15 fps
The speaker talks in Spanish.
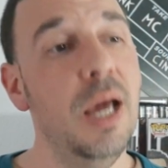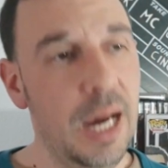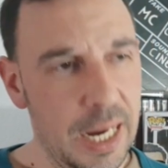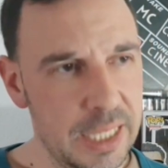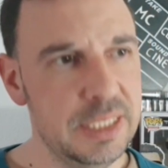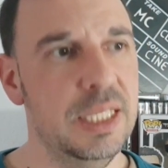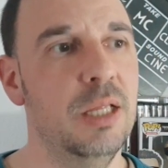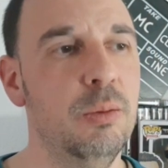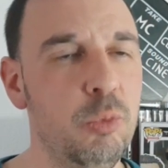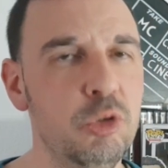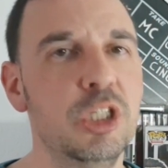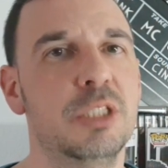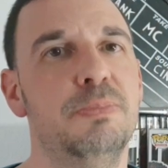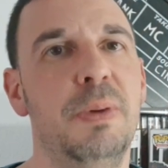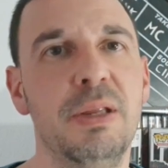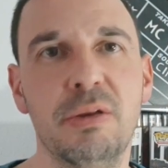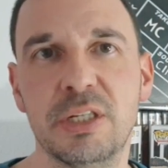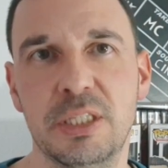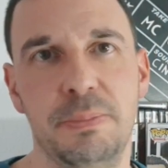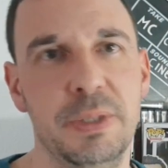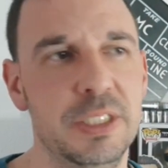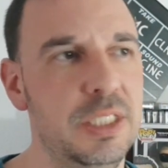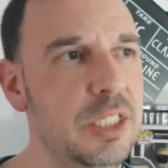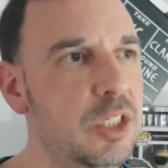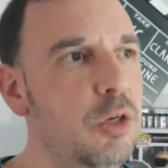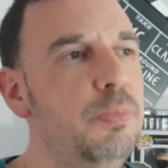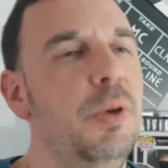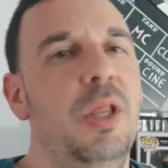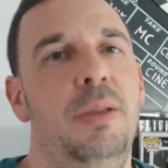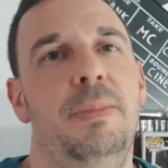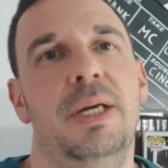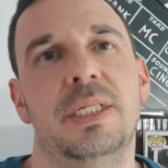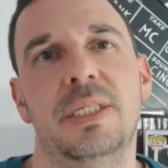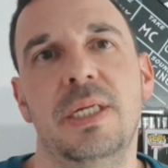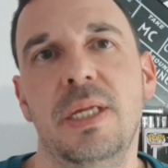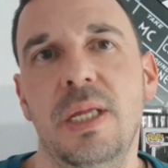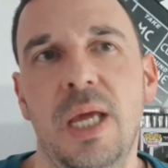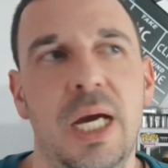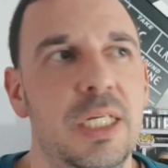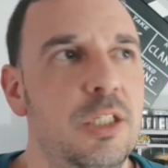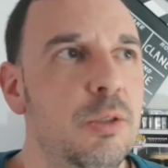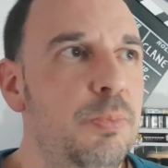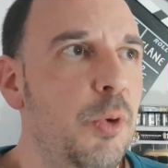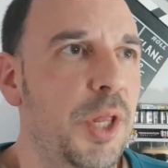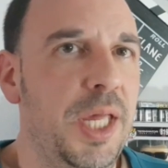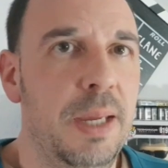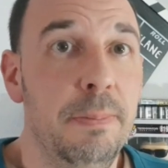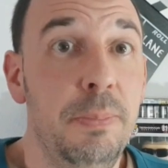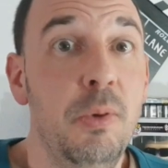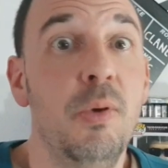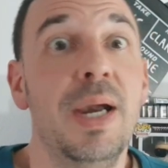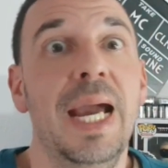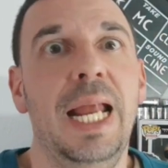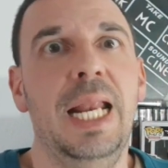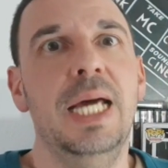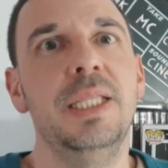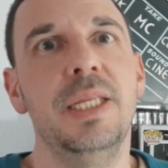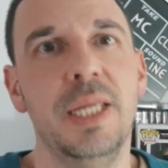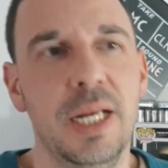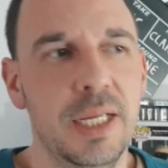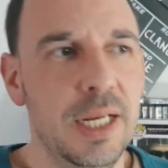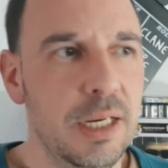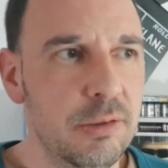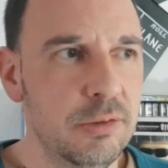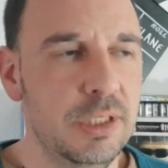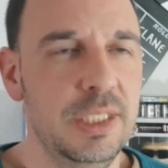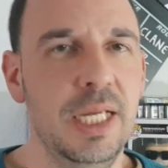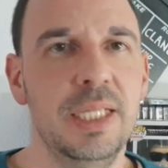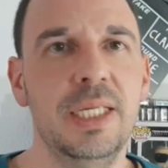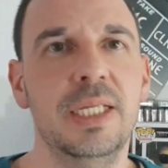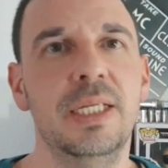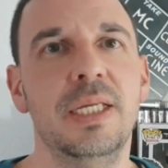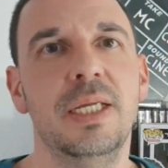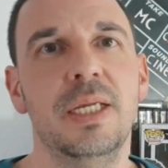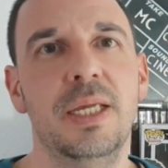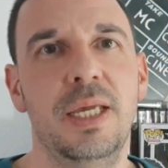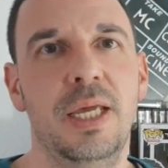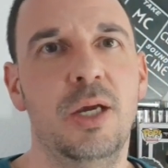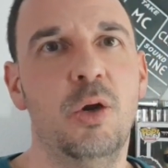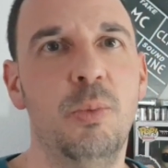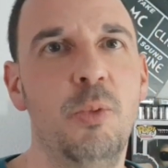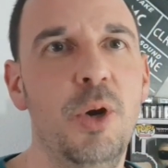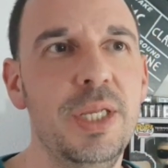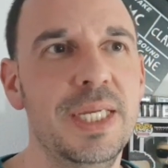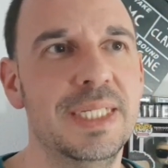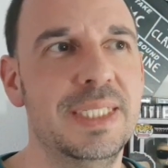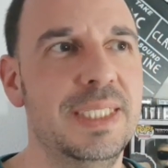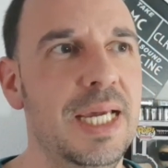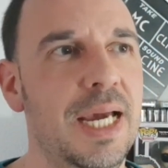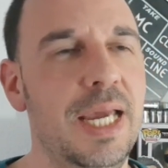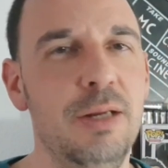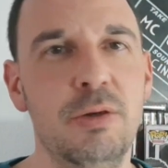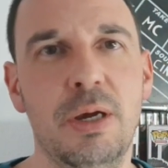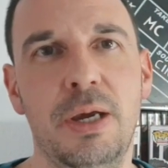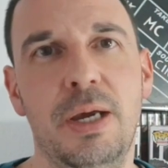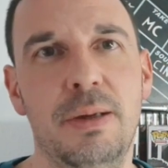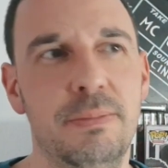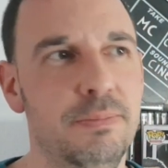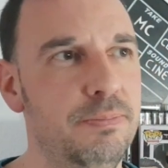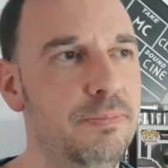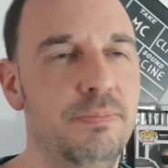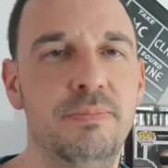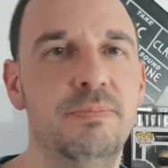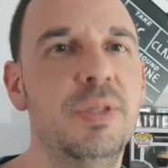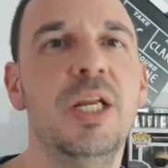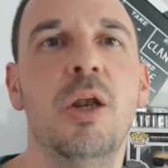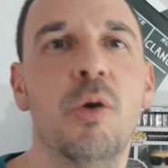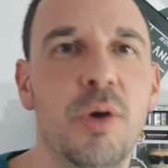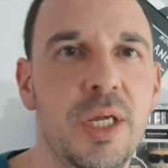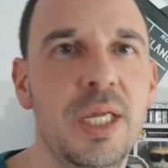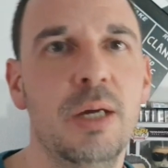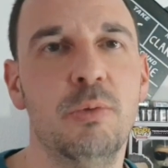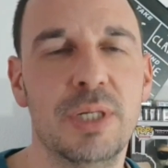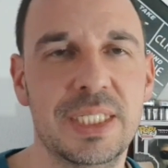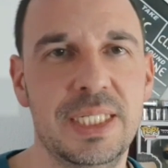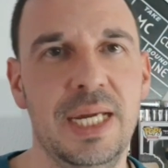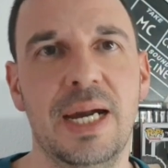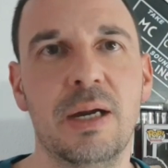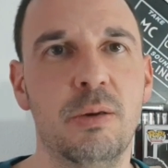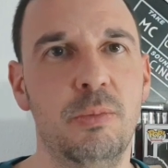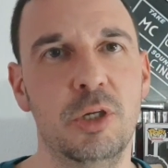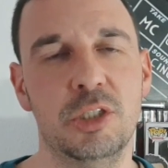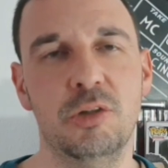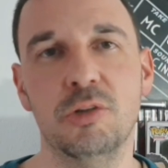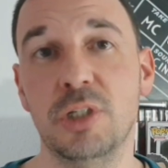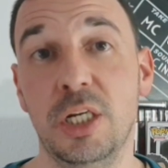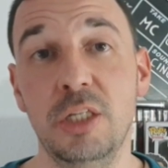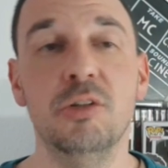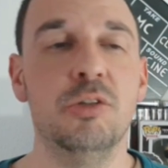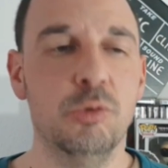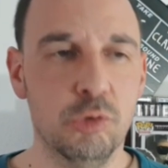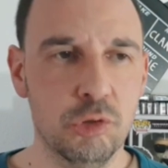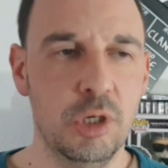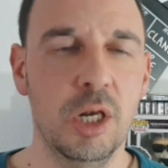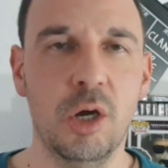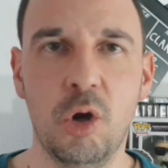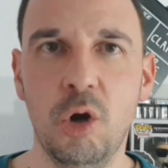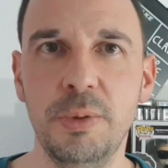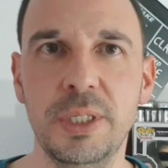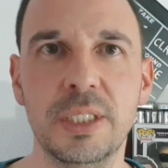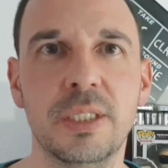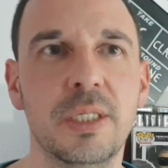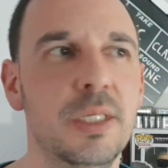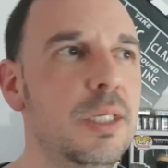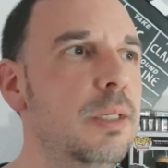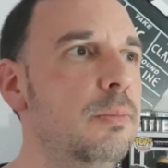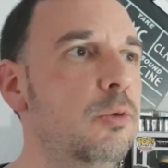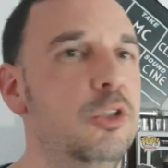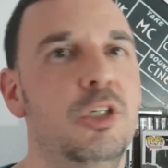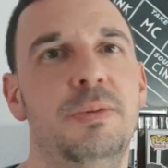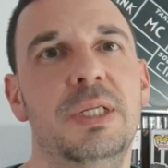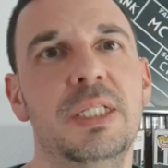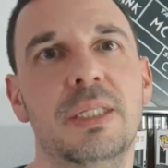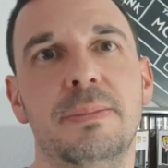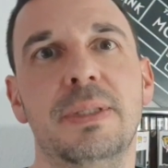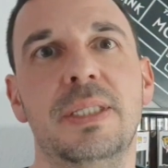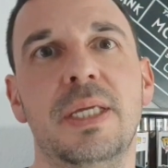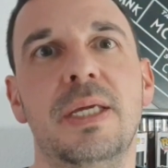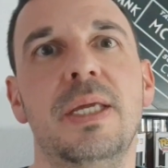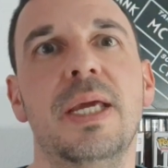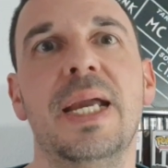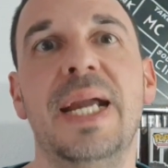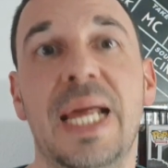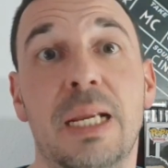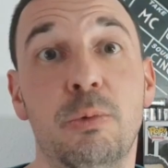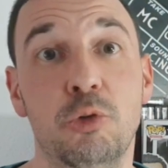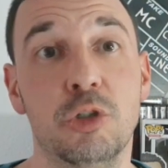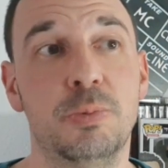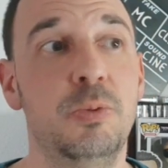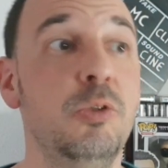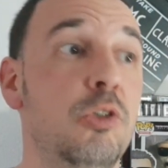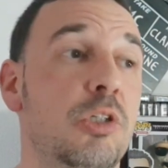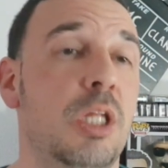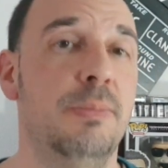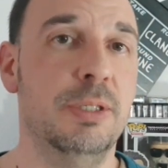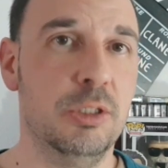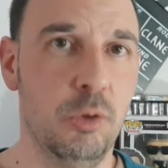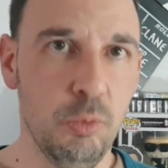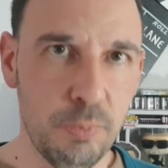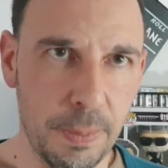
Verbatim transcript: ha estado en muchas películas de prestigio, pero además ha sido, por ejemplo, Galadriel. Claro, si alguien eh, como ella está en una trilogía, en una saga como El Señor de los Anillos, incluso en El Hobbit, pues evidentemente gana muchos puntos y además con un